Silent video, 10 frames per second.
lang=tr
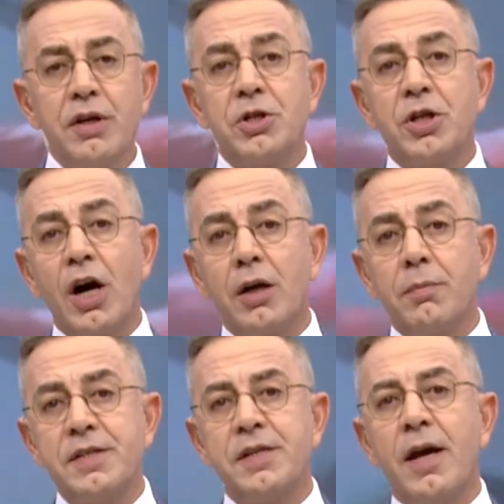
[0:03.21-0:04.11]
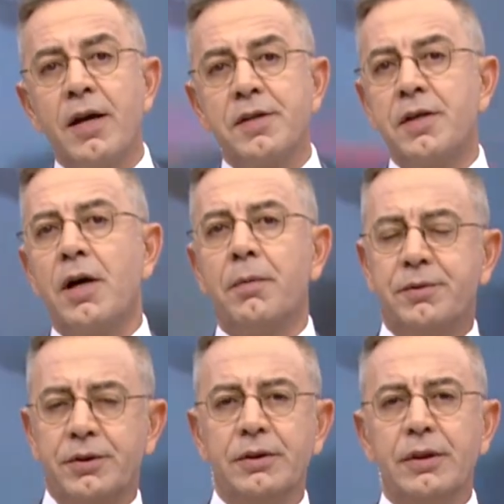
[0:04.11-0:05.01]
çıkarma seansı
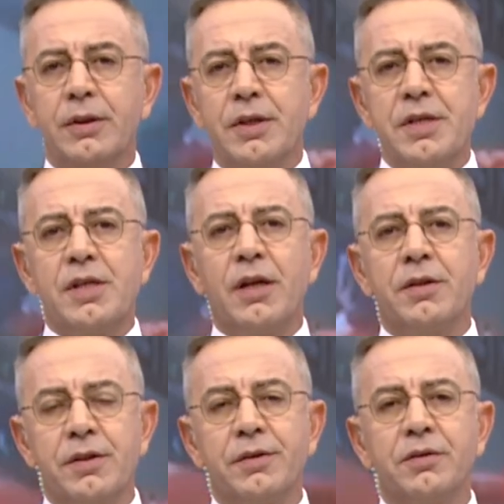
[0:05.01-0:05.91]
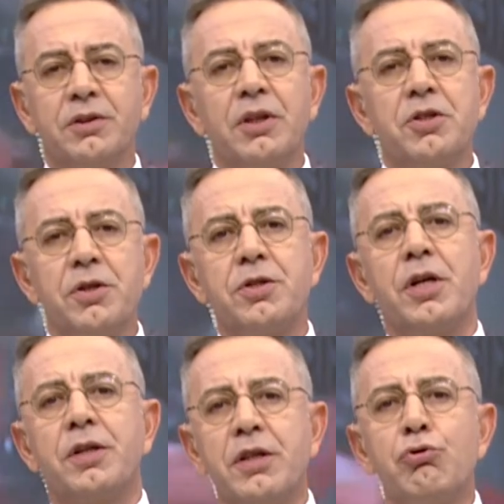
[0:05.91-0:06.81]
yaptı. İnsanların saçını
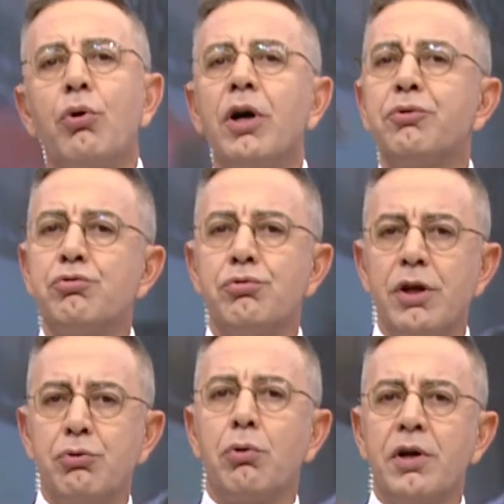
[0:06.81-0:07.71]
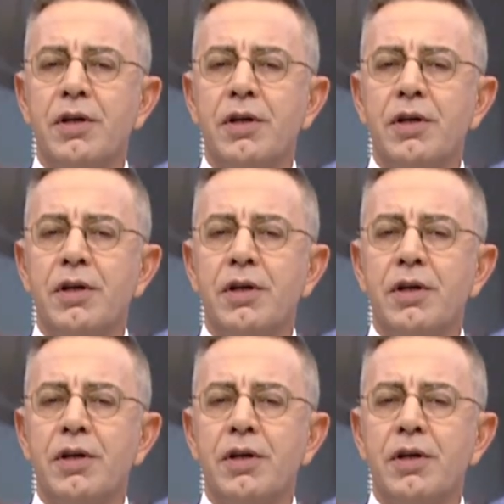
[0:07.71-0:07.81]
çekti, tokat üstüne tokat